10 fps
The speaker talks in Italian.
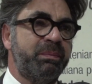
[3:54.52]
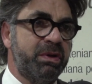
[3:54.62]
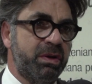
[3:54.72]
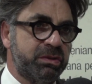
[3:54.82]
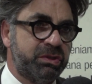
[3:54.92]

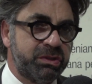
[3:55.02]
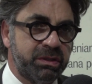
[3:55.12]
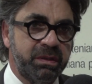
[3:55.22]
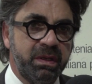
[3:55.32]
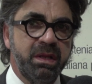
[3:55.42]

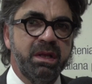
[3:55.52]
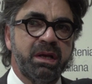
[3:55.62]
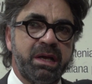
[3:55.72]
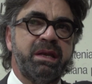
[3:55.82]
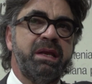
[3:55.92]
biologico,
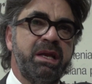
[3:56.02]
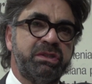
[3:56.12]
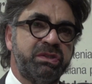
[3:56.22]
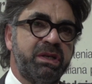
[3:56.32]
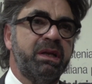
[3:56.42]
che
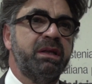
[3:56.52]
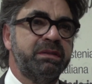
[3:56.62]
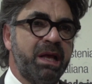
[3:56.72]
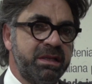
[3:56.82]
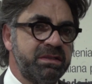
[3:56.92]
riesce
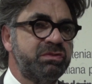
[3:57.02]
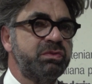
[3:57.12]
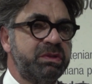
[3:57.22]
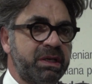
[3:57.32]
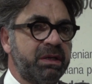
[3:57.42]
dagli
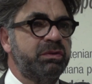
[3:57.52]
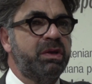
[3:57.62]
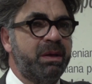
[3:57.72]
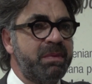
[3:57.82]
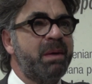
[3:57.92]
studi che
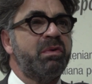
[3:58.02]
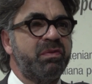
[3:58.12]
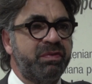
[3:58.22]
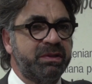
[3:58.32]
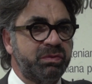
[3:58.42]
noi abbiamo
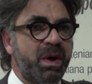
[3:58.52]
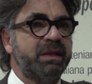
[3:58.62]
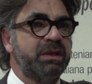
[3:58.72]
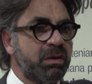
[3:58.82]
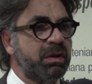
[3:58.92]

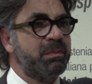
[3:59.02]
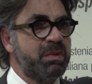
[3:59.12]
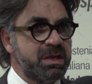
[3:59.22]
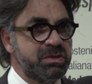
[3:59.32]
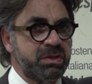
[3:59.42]
effettuato in
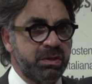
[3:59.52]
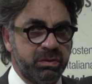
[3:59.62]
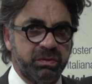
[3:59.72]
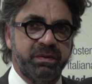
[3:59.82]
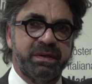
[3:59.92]
collaborazione
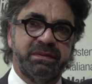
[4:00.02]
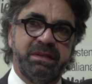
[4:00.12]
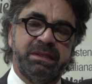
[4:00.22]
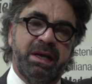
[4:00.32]
con l'Università di